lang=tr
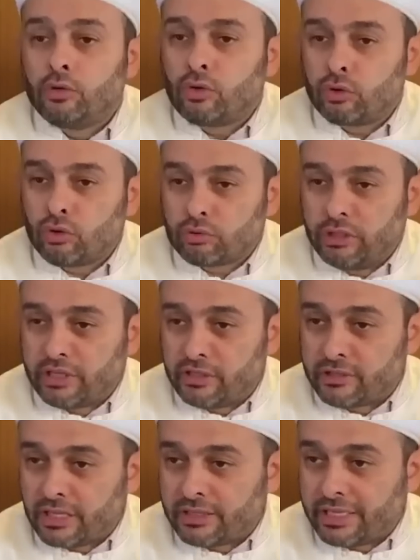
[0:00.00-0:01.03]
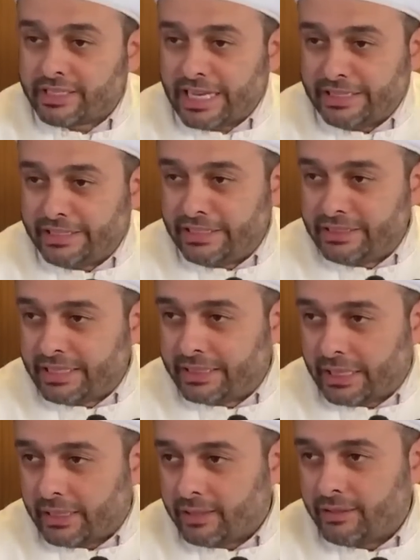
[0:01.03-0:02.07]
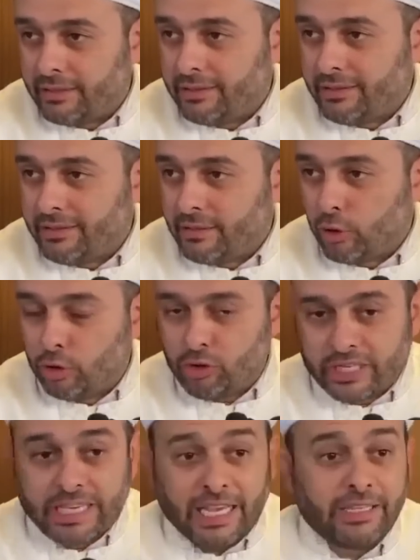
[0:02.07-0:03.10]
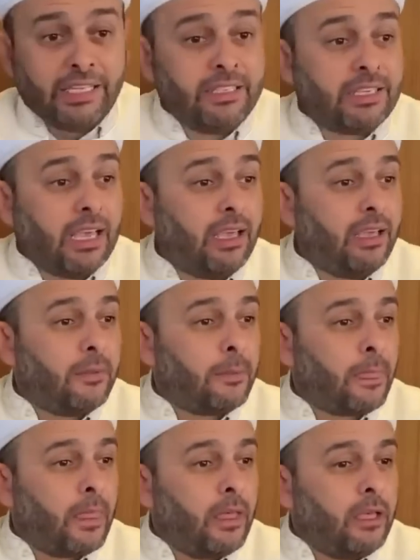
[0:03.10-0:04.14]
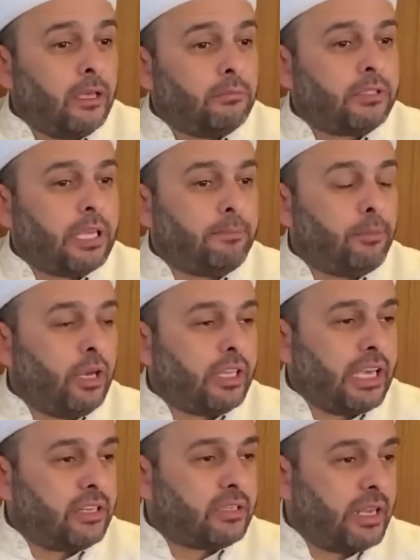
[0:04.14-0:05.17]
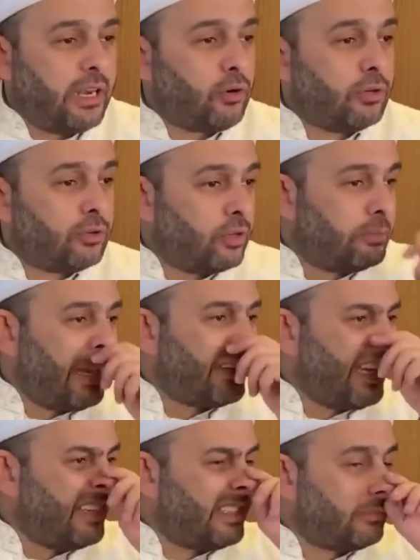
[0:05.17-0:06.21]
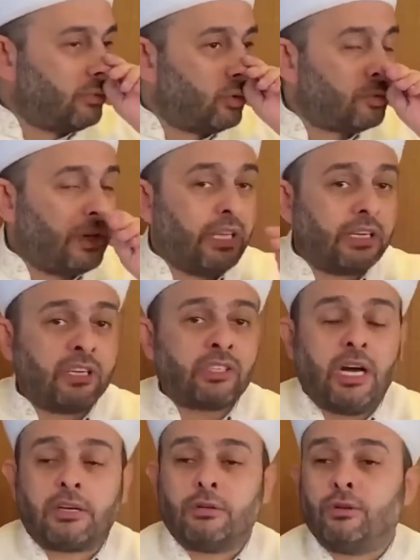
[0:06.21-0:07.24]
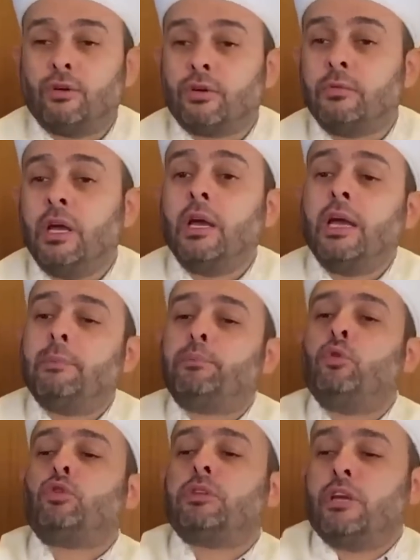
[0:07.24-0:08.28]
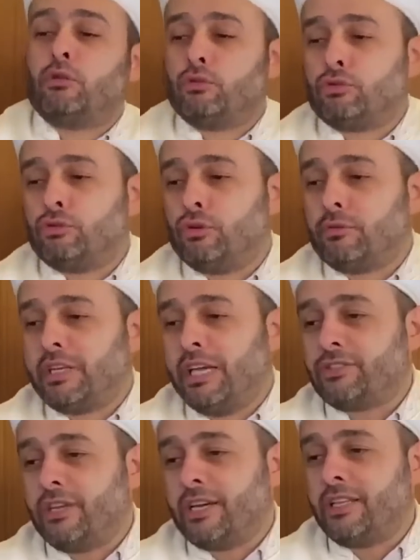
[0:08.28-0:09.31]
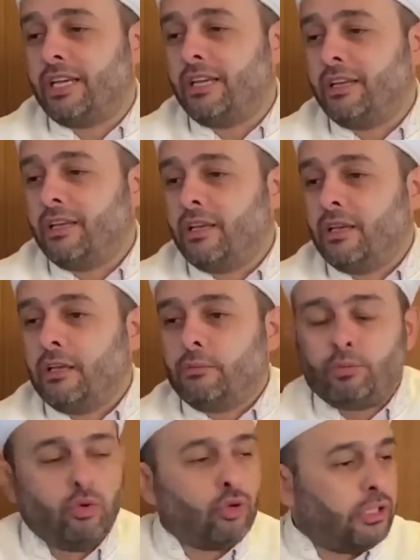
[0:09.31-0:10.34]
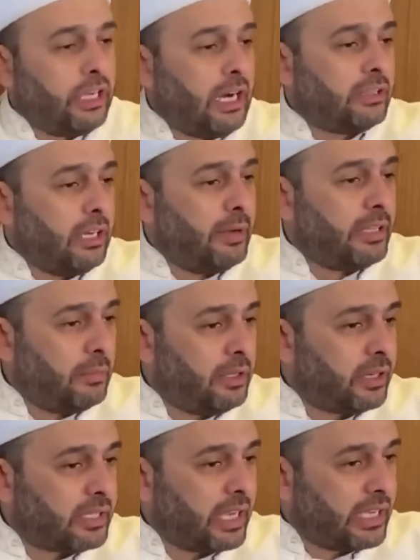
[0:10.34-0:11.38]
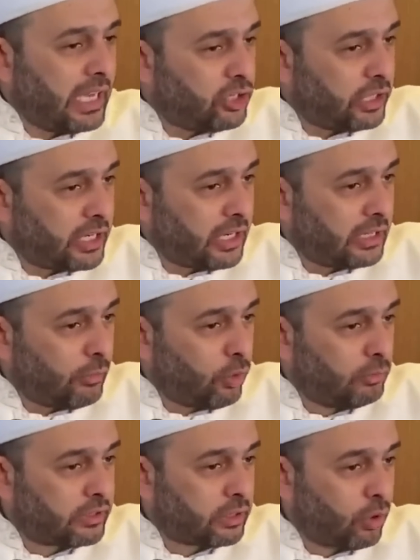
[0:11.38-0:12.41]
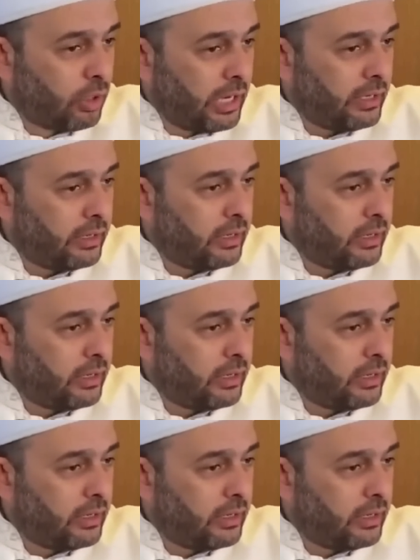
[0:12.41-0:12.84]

Çocuklarınıza da kendinize de. Önce kendinize. Biz hep böyle gençlere konuşuyoruz. Ben gençlik buluşmalarına çağrılıyorum. Hep büyüklere konuşuyorum, gençlere değil. Büyüklere adam edebilirsek gençlerin adam olması kolay.